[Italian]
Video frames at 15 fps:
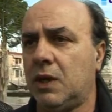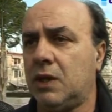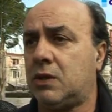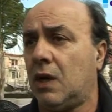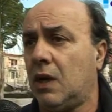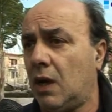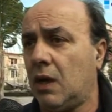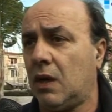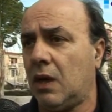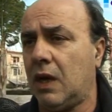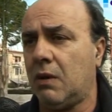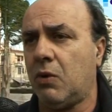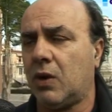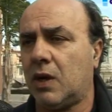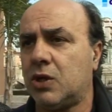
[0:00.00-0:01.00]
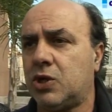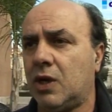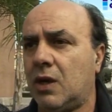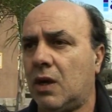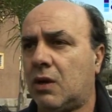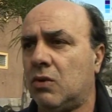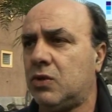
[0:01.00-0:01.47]
mesi e all'epoca
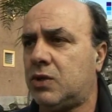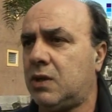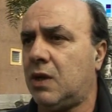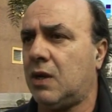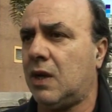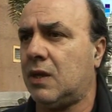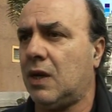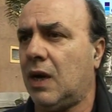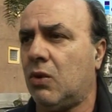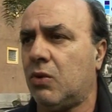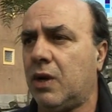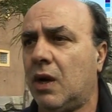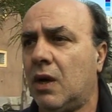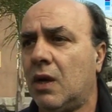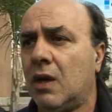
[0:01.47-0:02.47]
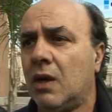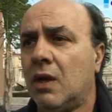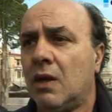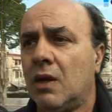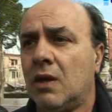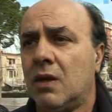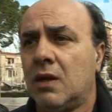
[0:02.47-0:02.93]
c'era il consigliere D'Auria
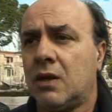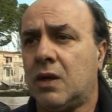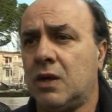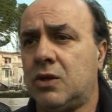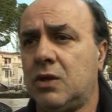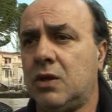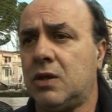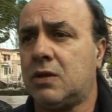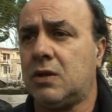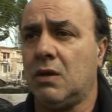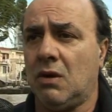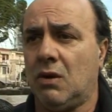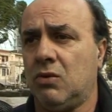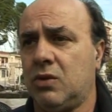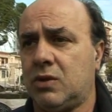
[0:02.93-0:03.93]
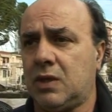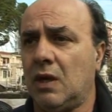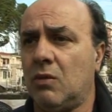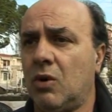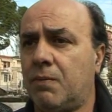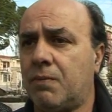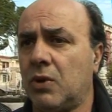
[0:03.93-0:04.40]
che ci disse no noi
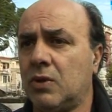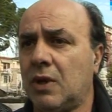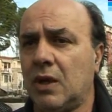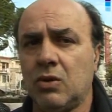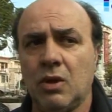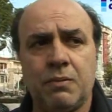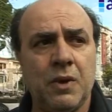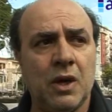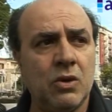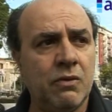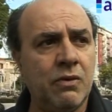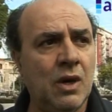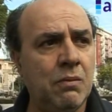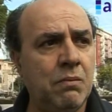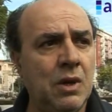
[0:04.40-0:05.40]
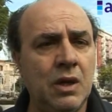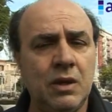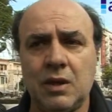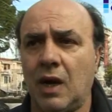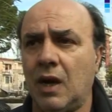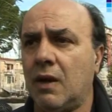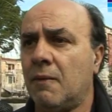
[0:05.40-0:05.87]
stiamo approntando il piano
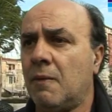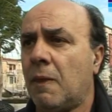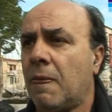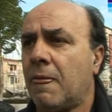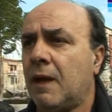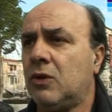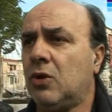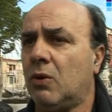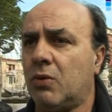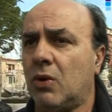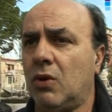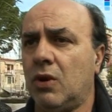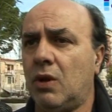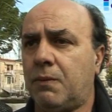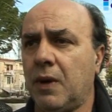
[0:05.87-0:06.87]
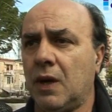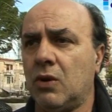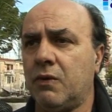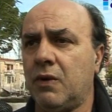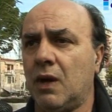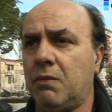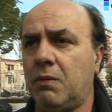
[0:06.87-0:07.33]
viabilità dopo il
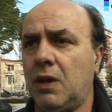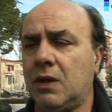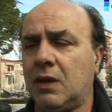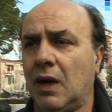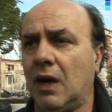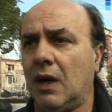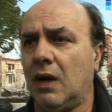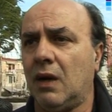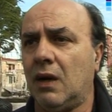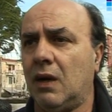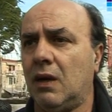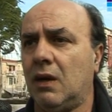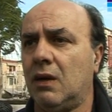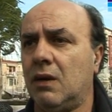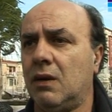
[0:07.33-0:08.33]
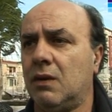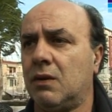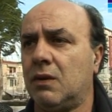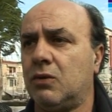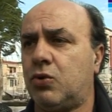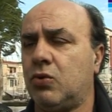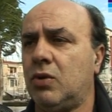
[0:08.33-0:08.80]
piano viabilità
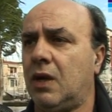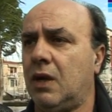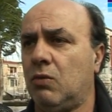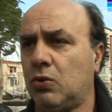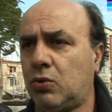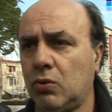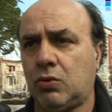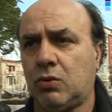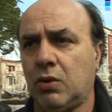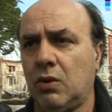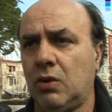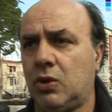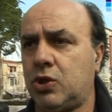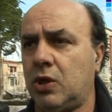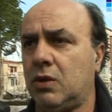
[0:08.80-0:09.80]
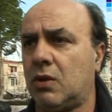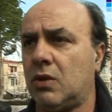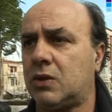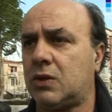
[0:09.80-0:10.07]
eh, chiuderemo tutto il centro